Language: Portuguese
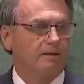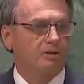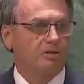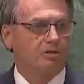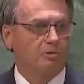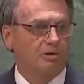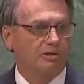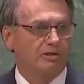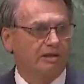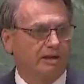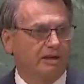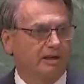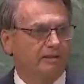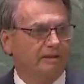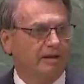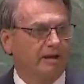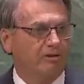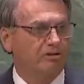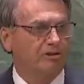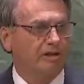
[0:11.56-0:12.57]
Senhor
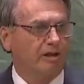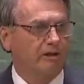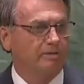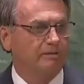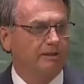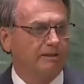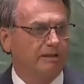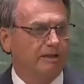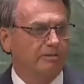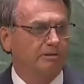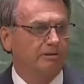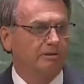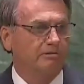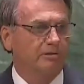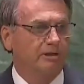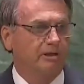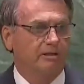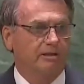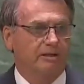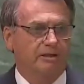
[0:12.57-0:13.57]
secretário-geral das Nações
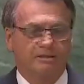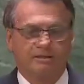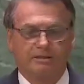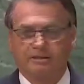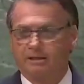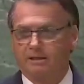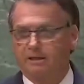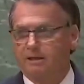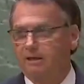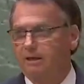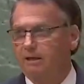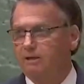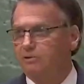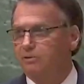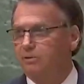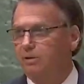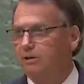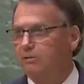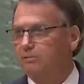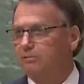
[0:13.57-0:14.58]
Unidas,
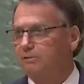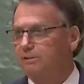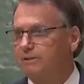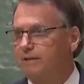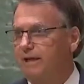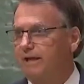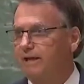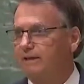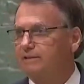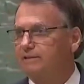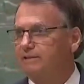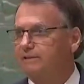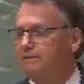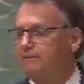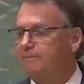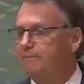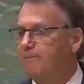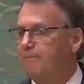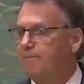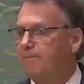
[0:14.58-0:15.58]
Antônio Guterres.